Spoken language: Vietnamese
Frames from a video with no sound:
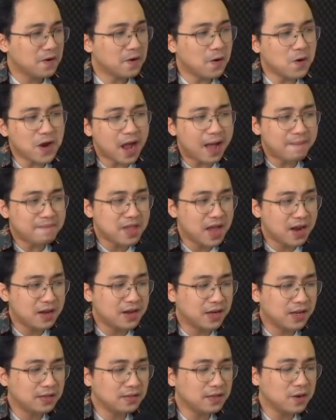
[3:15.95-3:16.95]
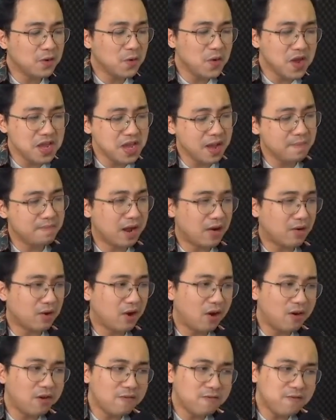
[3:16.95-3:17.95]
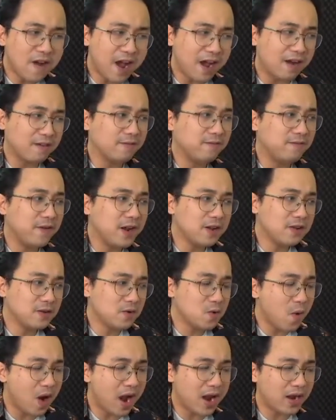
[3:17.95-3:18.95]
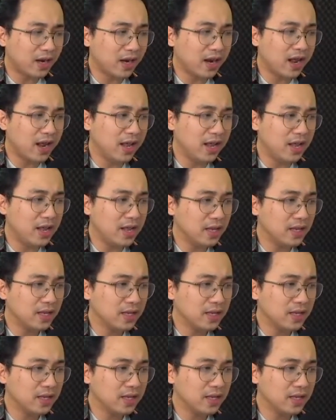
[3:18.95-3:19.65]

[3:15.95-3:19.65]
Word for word: Cô cảm nhận được cái sự nguy hiểm nào đó phảng phất qua đây